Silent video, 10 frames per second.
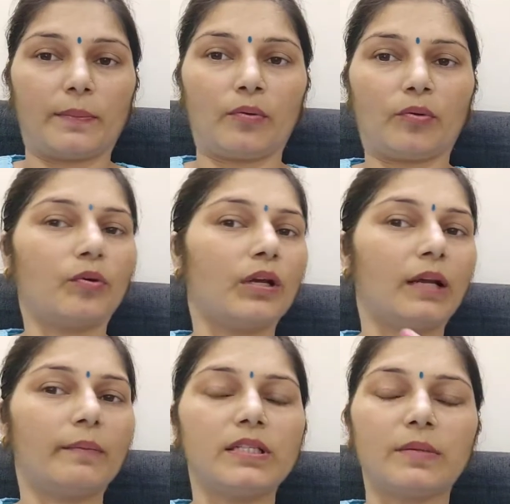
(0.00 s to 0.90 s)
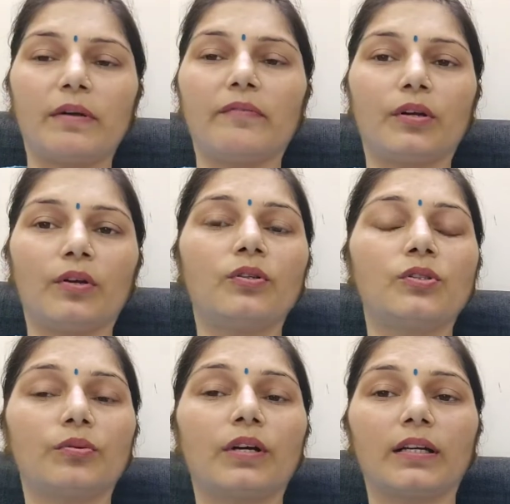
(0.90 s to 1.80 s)
पाऊँ क्योंकि कल भी जब मैं वीडियो
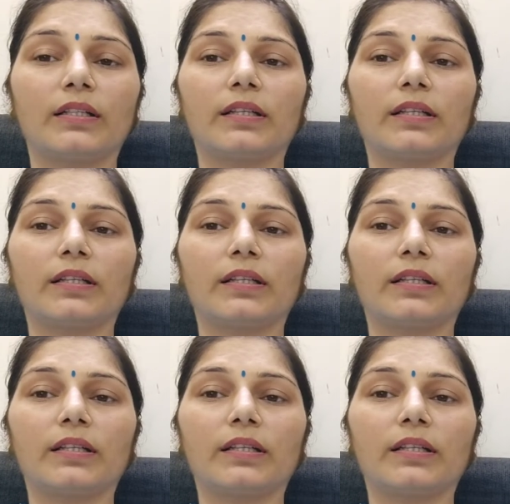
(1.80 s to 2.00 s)
शूट कर रही